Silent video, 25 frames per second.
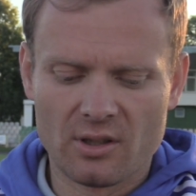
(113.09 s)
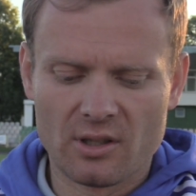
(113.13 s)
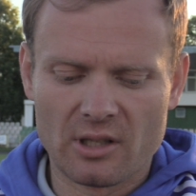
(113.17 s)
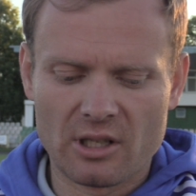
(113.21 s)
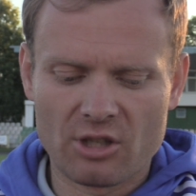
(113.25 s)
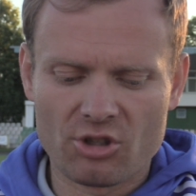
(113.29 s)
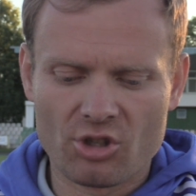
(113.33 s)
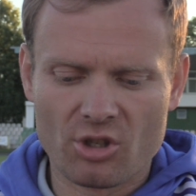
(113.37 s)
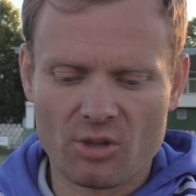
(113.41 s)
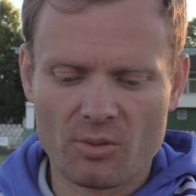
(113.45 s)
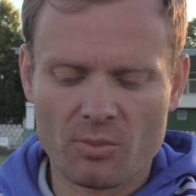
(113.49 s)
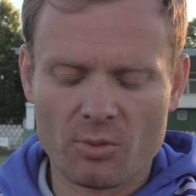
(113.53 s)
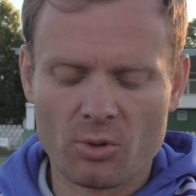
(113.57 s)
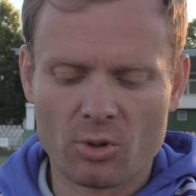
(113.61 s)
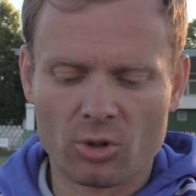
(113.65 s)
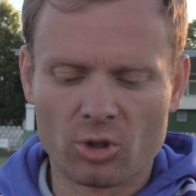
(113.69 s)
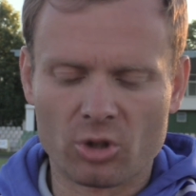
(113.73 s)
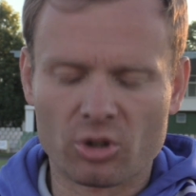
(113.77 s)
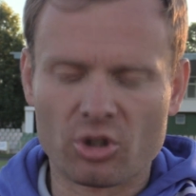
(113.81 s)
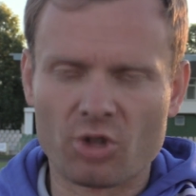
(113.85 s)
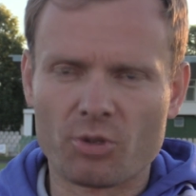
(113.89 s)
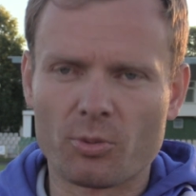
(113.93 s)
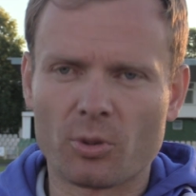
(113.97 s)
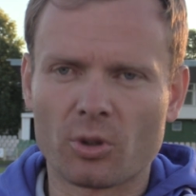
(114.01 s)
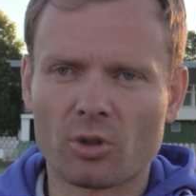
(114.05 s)
e, raczej było
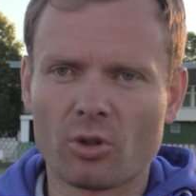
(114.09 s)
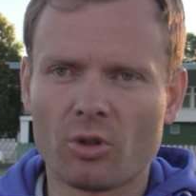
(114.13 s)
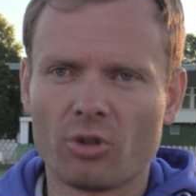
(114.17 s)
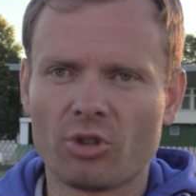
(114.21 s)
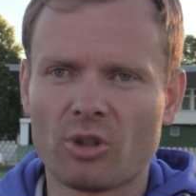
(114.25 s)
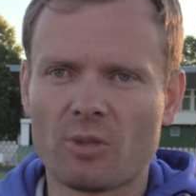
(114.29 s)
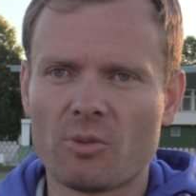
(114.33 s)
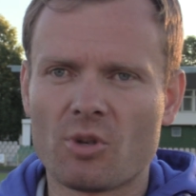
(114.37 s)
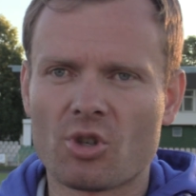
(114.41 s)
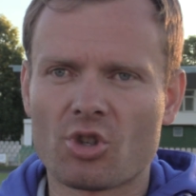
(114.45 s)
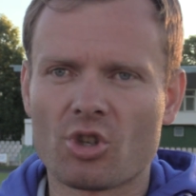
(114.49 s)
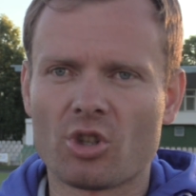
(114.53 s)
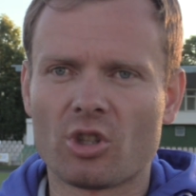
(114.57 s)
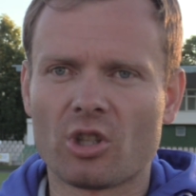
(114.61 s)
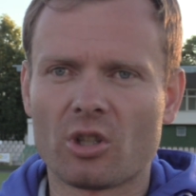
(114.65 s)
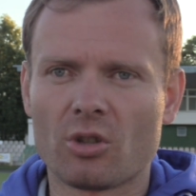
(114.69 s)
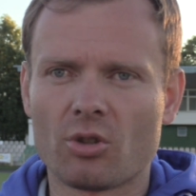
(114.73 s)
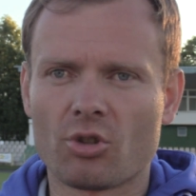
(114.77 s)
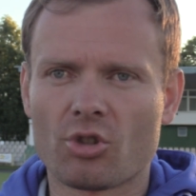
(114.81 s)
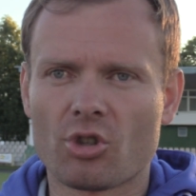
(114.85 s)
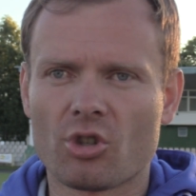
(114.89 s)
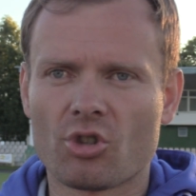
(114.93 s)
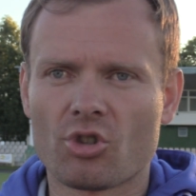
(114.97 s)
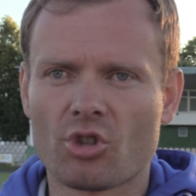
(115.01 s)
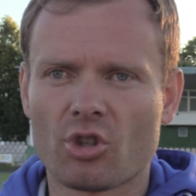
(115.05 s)
to też pod kątem jeszcze
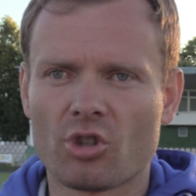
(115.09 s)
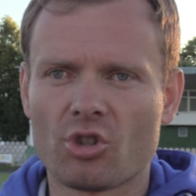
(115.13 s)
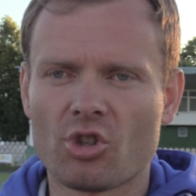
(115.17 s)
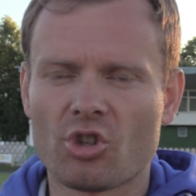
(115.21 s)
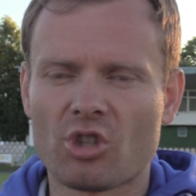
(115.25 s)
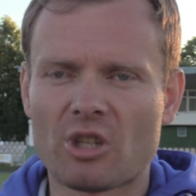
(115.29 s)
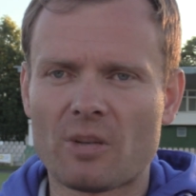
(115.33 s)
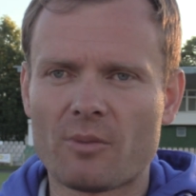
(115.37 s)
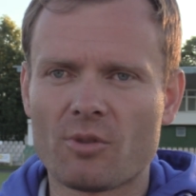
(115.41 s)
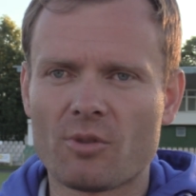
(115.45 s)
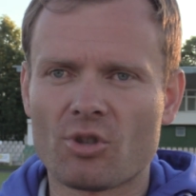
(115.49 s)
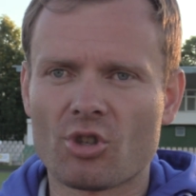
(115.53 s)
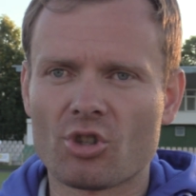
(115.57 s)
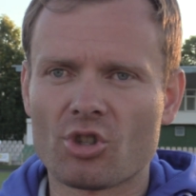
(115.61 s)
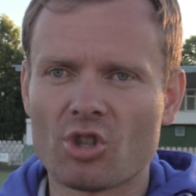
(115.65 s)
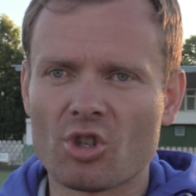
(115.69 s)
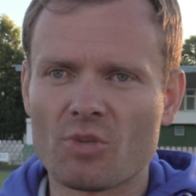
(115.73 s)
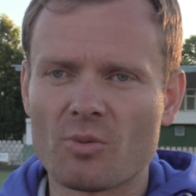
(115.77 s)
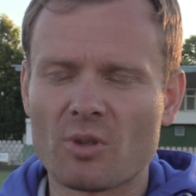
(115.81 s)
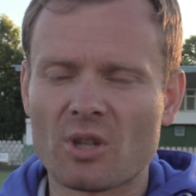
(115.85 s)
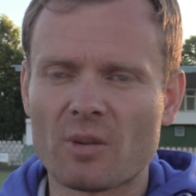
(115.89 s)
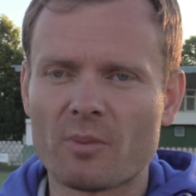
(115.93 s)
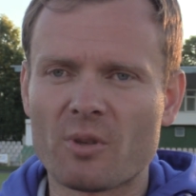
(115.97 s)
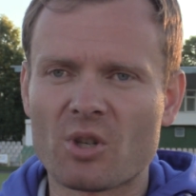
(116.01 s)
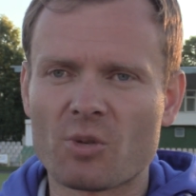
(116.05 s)
tego, że, że gdzieś tam jeszcze
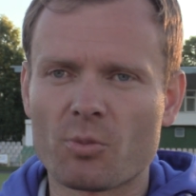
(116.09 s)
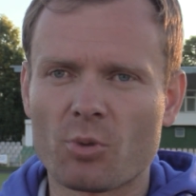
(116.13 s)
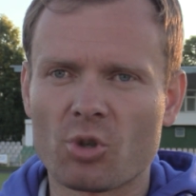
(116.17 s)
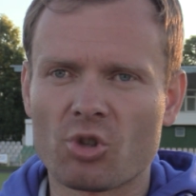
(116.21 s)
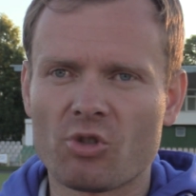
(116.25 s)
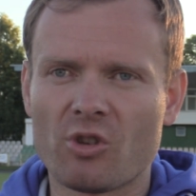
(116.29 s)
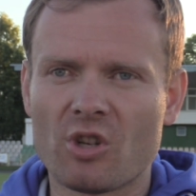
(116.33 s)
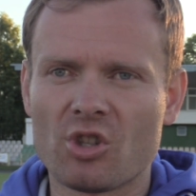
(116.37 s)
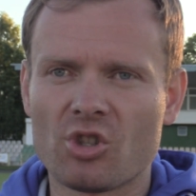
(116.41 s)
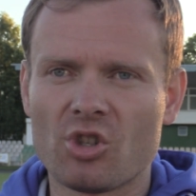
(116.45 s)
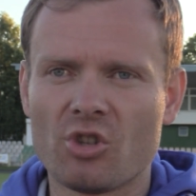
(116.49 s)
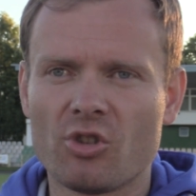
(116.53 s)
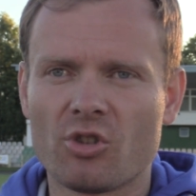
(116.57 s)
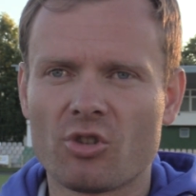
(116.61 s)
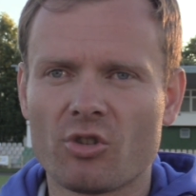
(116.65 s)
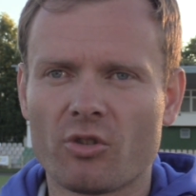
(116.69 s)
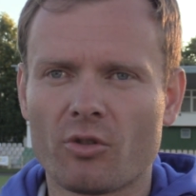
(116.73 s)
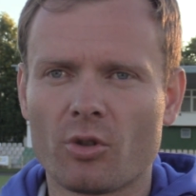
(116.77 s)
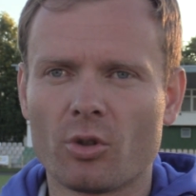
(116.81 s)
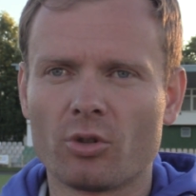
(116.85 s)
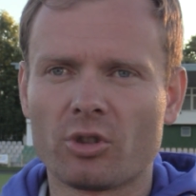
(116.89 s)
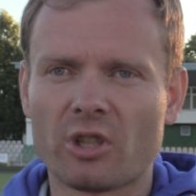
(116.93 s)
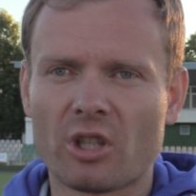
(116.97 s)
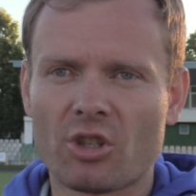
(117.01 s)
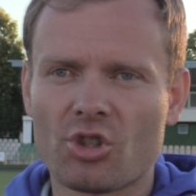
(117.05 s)
chcieliśmy ten mecz poświęcić
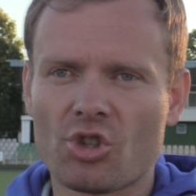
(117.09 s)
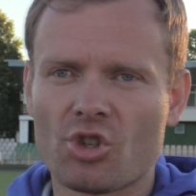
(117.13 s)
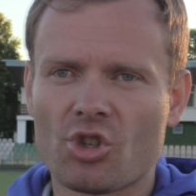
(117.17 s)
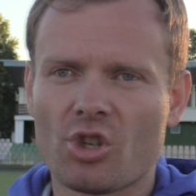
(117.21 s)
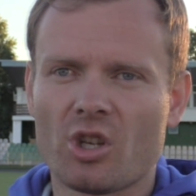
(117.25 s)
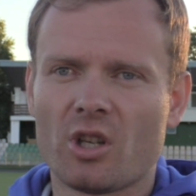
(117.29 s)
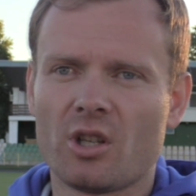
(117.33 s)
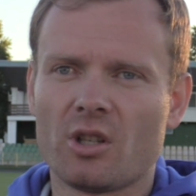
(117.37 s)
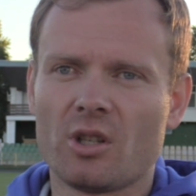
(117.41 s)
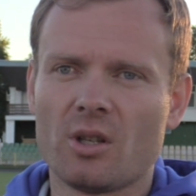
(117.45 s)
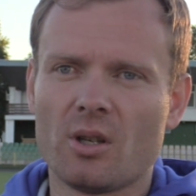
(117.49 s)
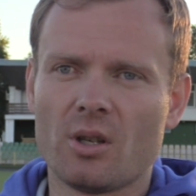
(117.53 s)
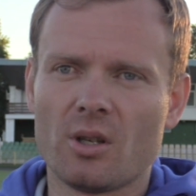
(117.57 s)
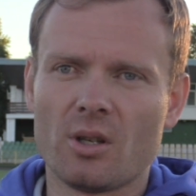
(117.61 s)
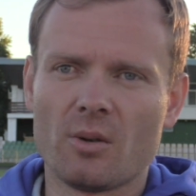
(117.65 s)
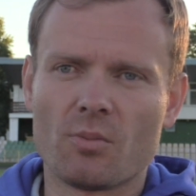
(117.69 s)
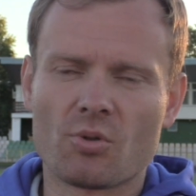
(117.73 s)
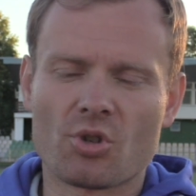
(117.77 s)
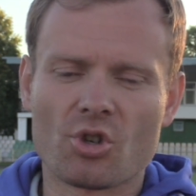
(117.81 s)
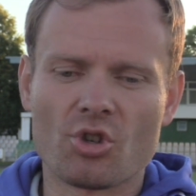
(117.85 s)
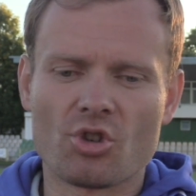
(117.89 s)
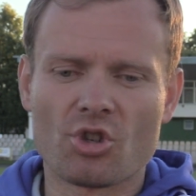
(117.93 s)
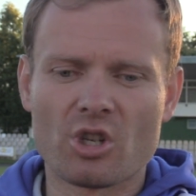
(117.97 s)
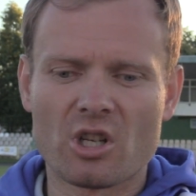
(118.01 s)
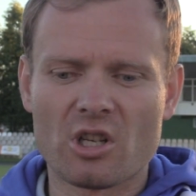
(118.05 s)
w kontekście
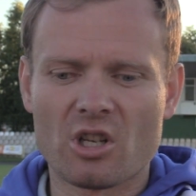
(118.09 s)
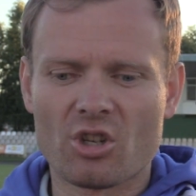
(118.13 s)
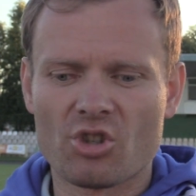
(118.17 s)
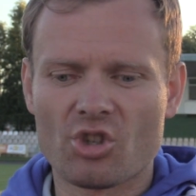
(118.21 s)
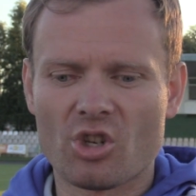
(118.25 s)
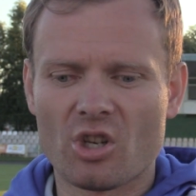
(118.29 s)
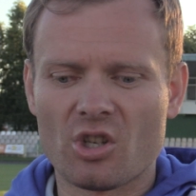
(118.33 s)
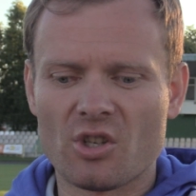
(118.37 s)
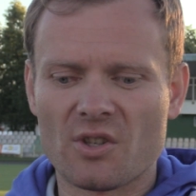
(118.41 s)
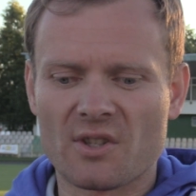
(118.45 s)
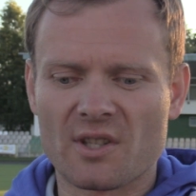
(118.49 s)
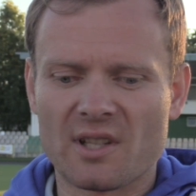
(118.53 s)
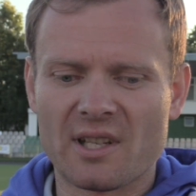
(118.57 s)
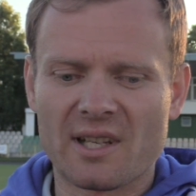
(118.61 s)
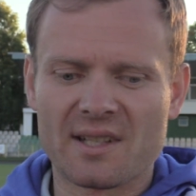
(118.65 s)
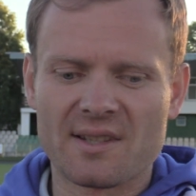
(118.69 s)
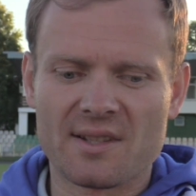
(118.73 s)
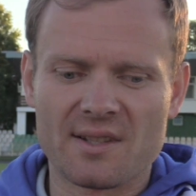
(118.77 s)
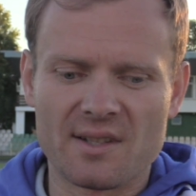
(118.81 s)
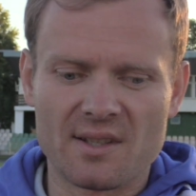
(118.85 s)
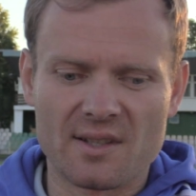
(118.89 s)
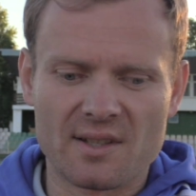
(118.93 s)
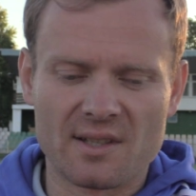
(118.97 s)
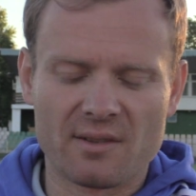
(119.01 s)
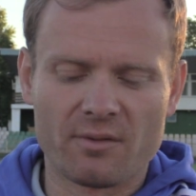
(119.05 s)
przyjrzenia się i
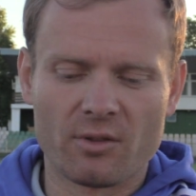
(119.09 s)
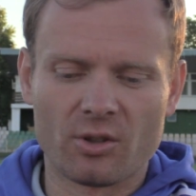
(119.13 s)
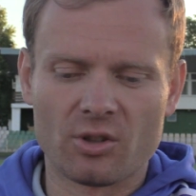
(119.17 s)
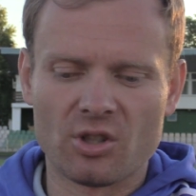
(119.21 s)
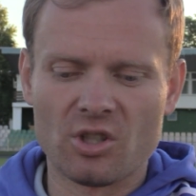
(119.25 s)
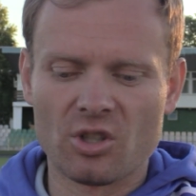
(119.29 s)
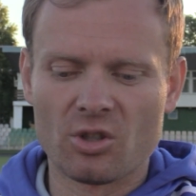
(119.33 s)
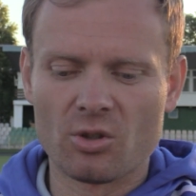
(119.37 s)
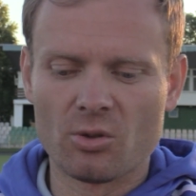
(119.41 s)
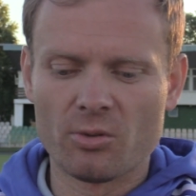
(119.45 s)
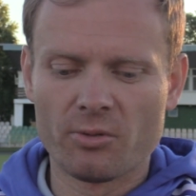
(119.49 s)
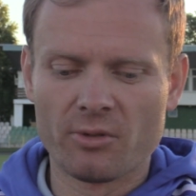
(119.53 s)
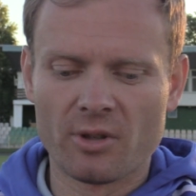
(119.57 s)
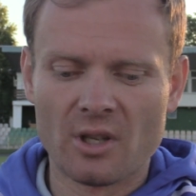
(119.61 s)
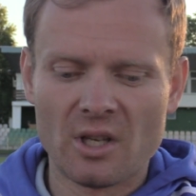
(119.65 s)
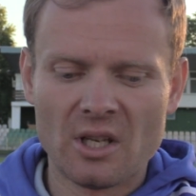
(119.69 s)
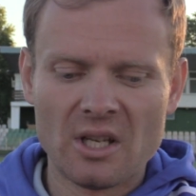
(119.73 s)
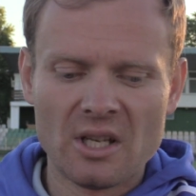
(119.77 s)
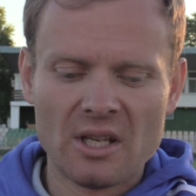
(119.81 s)
selekcji zawodników.